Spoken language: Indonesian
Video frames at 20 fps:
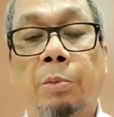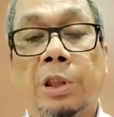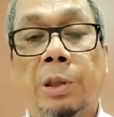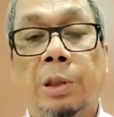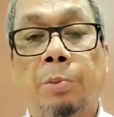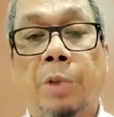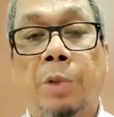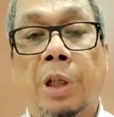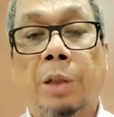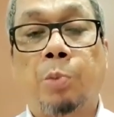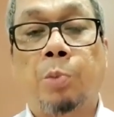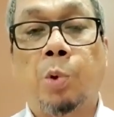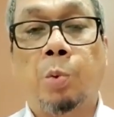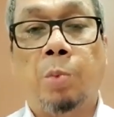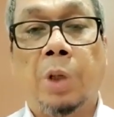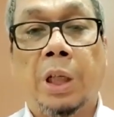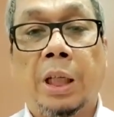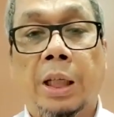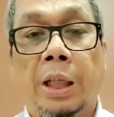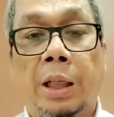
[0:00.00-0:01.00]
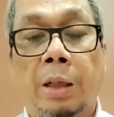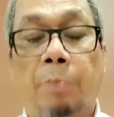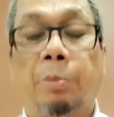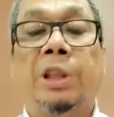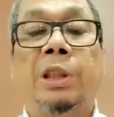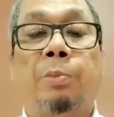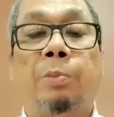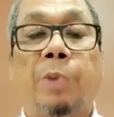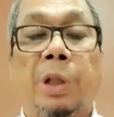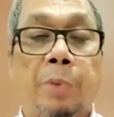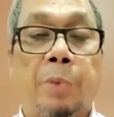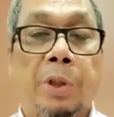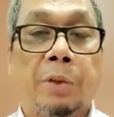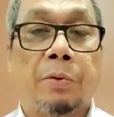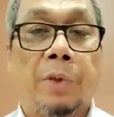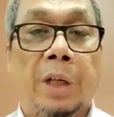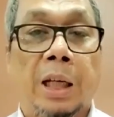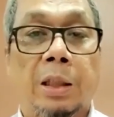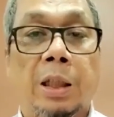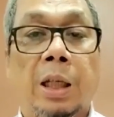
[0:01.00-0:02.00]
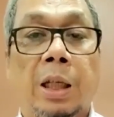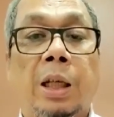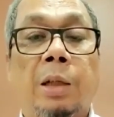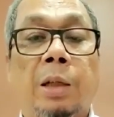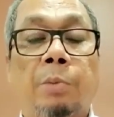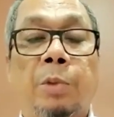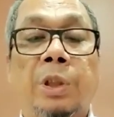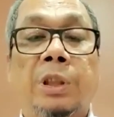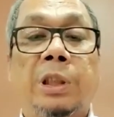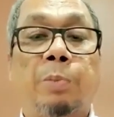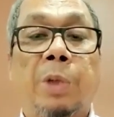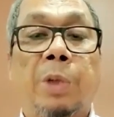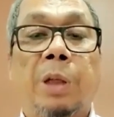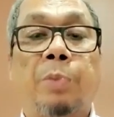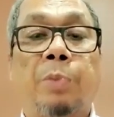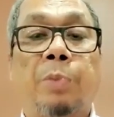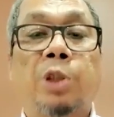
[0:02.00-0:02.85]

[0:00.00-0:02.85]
bersifat publik eh, bersifat privat bersifat